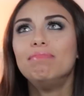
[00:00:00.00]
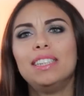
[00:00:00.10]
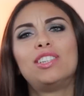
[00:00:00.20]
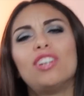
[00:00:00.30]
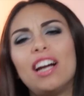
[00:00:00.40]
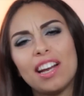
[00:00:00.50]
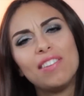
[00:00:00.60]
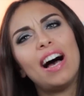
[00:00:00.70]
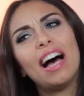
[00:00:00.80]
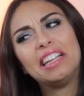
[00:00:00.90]
Mi sono
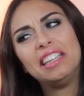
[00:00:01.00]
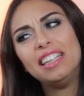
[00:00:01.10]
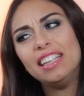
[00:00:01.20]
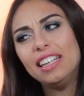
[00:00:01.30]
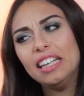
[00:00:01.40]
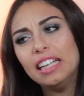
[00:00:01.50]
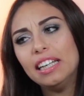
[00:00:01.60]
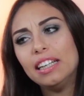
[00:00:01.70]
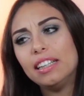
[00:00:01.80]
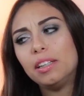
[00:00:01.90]

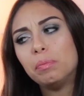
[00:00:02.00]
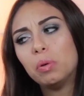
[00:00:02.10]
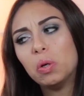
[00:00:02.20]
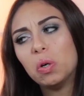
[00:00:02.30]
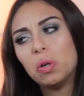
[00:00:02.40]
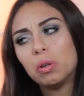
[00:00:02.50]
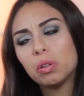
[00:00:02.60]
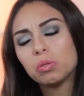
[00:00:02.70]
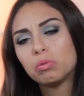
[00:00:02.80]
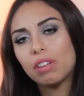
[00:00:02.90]
arrivati
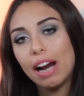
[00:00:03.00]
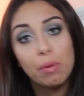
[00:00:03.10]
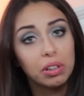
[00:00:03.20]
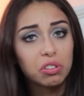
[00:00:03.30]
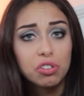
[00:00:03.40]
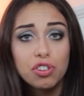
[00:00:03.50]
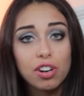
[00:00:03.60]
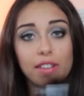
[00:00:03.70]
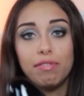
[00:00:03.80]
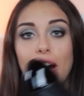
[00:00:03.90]
tipo 3-4
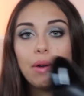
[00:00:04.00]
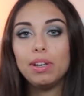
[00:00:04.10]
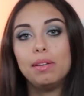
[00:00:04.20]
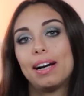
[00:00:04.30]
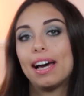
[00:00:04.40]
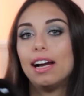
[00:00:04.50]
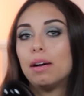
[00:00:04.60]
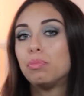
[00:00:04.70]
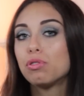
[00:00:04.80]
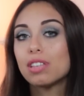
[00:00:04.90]
giorni fa, quindi magari
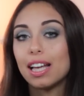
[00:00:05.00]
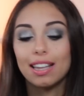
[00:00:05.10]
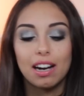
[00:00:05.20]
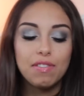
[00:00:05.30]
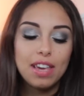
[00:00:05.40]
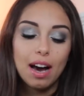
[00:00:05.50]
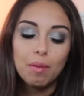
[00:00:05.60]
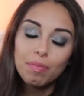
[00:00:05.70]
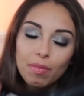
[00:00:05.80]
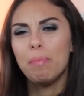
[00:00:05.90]
la puzza andrà
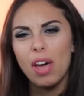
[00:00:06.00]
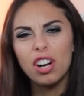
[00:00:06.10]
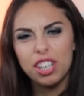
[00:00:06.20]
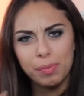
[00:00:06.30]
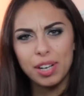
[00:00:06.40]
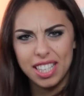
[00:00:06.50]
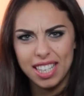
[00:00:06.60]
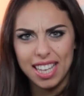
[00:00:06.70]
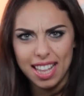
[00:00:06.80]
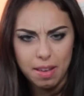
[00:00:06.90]
via però diciamo che
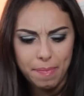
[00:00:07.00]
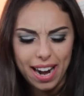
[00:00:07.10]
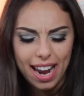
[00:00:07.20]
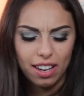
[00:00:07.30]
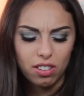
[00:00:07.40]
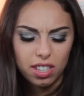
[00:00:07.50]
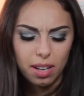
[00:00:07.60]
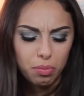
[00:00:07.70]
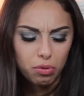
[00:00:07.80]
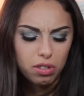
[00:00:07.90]
si sente parecchio
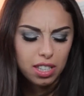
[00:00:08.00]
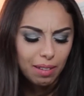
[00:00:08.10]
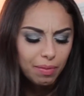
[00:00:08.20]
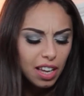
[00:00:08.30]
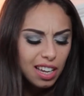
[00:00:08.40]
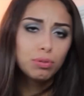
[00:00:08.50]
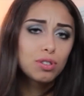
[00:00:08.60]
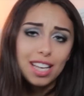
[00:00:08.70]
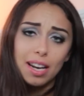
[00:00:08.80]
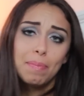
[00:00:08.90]
sta puzza.
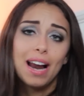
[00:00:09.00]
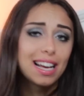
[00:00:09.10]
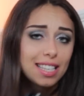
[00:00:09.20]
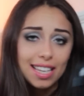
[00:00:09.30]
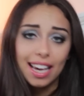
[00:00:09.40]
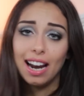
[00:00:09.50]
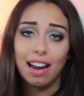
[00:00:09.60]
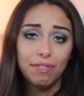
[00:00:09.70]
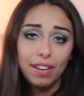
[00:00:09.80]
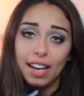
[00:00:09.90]
Puzza di plastica
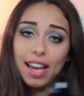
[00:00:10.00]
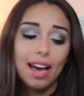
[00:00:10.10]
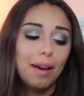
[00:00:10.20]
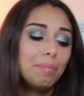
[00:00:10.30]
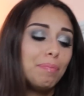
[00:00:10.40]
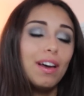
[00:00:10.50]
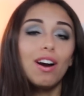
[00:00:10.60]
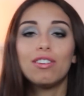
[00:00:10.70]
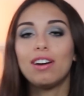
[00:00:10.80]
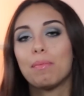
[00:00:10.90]
alla fine, eh,
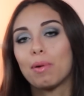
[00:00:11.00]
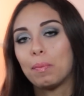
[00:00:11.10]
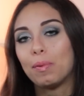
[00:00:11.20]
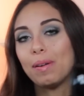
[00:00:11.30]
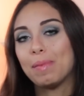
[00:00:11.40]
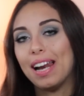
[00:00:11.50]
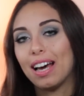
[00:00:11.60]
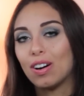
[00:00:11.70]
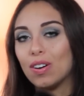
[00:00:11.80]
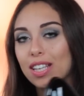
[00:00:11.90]
però non è proprio una
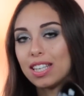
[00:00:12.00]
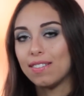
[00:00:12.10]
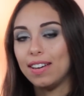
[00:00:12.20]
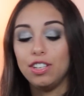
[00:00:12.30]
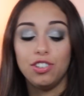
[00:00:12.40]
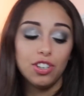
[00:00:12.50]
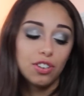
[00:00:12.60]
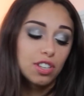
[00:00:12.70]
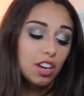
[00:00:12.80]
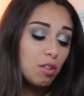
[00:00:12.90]
bella cosa se va in
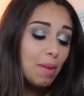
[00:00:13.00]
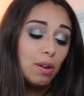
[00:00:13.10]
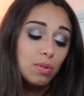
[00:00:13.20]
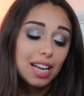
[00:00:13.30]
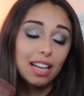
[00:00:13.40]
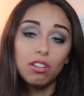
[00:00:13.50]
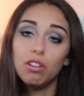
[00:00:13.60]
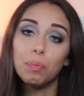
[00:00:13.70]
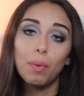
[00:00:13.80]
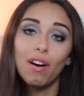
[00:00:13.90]
giro. Secondo me
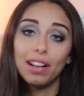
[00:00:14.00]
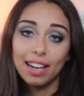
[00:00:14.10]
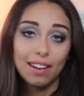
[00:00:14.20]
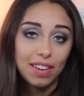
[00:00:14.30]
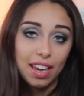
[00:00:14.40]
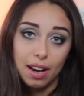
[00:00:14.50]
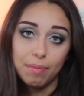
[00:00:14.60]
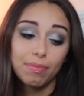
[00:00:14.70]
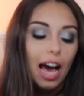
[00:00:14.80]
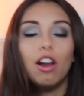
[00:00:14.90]
usandoli un po' andrà via.
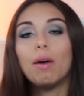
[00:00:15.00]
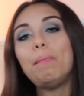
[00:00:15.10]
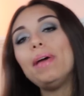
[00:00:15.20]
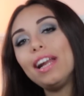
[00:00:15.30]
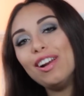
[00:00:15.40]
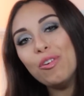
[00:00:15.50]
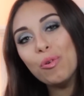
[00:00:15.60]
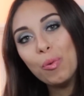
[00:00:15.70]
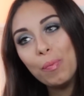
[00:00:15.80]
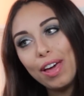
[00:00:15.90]
Allora, per il
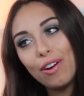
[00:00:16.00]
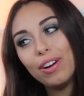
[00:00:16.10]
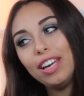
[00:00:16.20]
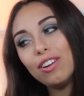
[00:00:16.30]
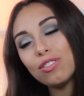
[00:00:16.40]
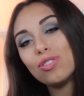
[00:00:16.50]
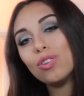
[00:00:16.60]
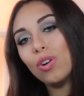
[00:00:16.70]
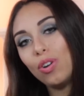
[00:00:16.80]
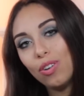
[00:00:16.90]
numero io
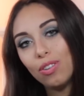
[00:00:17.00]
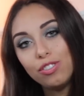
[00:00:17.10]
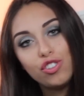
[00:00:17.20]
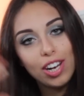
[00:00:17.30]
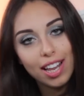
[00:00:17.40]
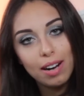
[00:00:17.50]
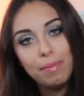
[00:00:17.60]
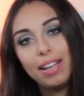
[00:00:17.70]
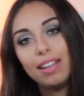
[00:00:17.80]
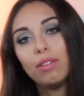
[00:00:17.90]
sono
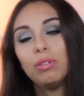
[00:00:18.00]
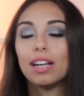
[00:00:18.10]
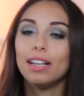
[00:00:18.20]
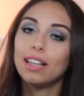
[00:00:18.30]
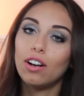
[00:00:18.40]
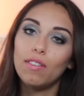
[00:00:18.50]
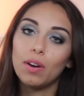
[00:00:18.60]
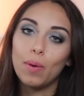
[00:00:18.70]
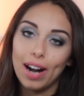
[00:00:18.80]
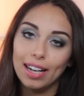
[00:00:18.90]
generalmente un
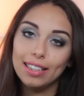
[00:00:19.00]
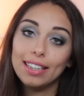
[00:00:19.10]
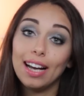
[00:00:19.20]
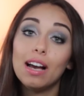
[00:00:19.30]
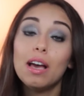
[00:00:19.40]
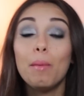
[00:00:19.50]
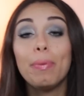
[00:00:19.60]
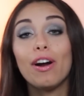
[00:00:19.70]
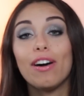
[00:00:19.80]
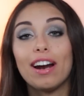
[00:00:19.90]
39,40.
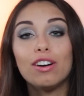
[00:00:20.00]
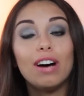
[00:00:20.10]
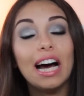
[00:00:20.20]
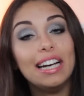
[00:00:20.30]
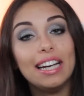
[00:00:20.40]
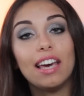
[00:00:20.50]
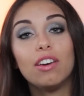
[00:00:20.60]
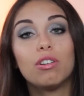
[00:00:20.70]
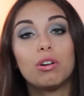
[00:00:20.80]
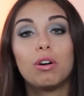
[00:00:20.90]
però erano anni che
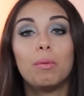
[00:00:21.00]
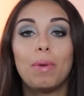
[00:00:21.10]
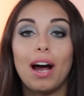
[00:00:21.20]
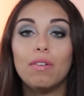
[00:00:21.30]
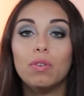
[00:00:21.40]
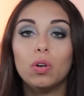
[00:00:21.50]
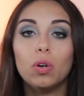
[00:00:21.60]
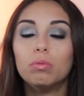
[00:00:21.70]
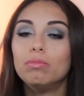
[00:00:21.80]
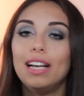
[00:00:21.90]
io non
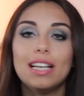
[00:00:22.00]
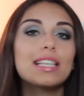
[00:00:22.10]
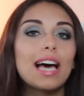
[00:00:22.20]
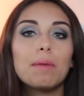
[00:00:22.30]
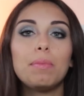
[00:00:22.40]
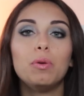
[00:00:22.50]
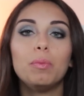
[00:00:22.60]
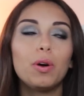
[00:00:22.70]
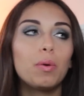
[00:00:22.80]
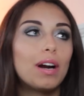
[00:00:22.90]
compravo delle scarpe
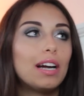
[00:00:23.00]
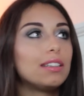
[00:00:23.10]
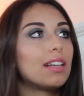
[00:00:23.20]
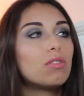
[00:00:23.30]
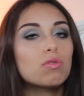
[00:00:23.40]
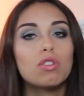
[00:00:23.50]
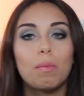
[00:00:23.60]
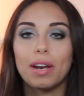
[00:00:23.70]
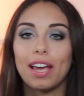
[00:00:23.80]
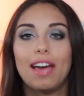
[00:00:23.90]
numero 40, non
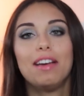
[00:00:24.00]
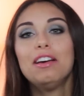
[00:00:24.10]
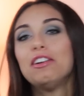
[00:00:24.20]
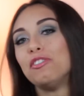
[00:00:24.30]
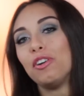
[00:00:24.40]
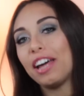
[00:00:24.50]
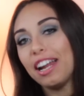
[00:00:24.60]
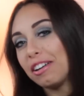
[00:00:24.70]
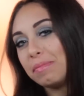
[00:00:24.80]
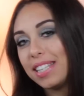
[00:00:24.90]
so perché, non
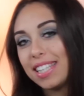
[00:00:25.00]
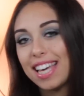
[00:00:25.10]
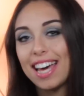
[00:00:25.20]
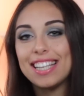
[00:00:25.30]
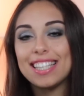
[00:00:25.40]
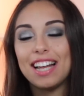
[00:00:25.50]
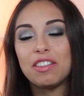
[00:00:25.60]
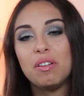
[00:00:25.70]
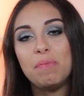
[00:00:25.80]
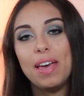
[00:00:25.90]
credo che mi sia
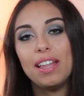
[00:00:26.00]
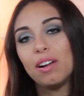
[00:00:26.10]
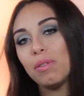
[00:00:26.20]
ristretto il piede.